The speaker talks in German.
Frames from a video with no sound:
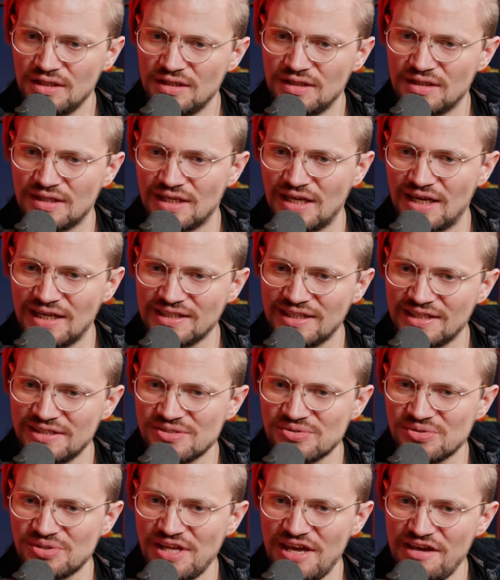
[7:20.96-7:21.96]
dann lag da
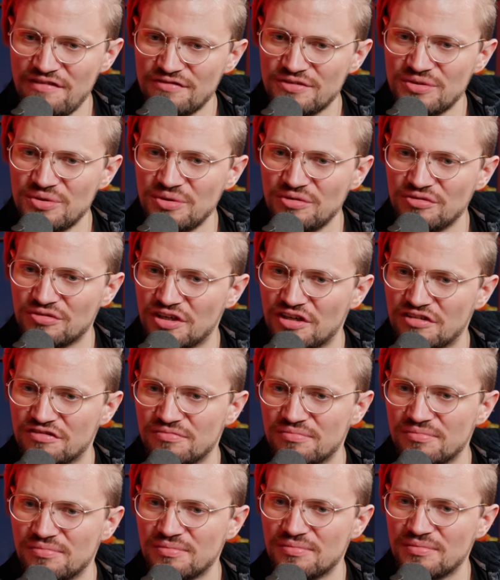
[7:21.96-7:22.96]
so ein Heft irgendwo auf
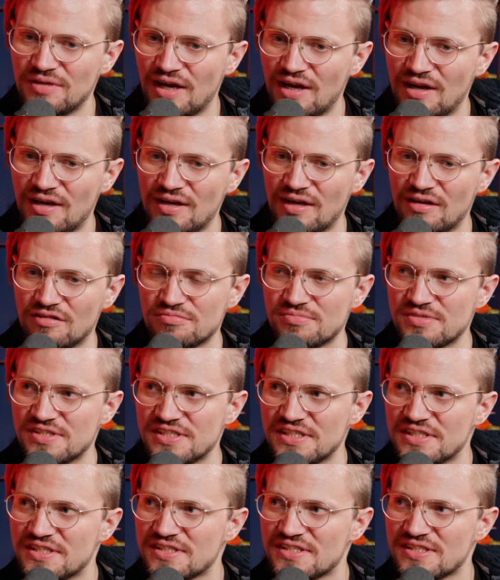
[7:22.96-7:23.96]
dem, auf dem
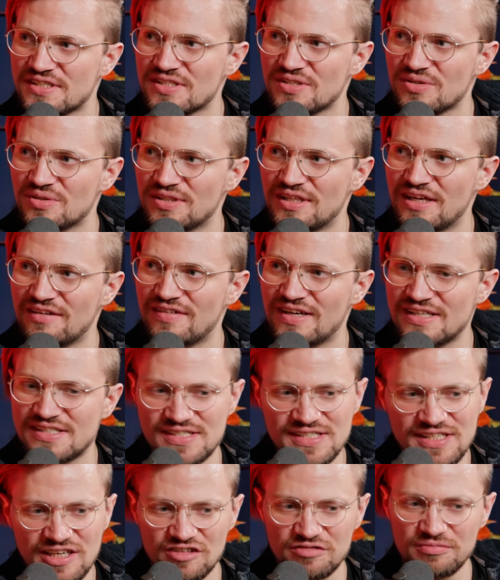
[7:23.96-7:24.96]
Sitz und da war
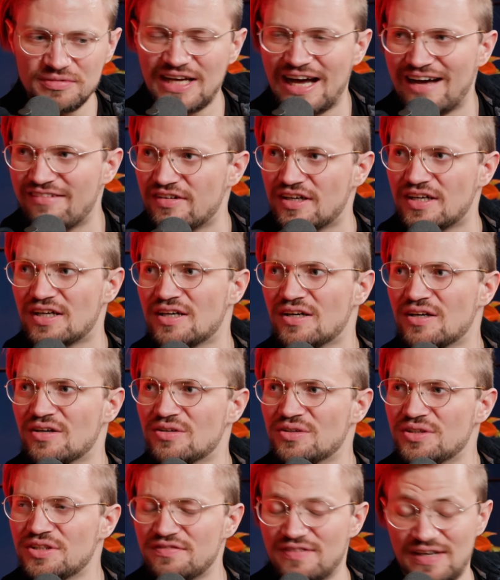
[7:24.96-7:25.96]
sie auf dem Cover.
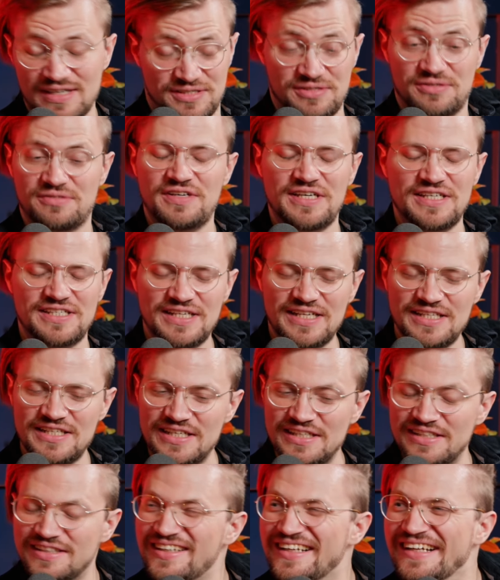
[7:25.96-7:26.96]
Und ich war so, wer ist das denn?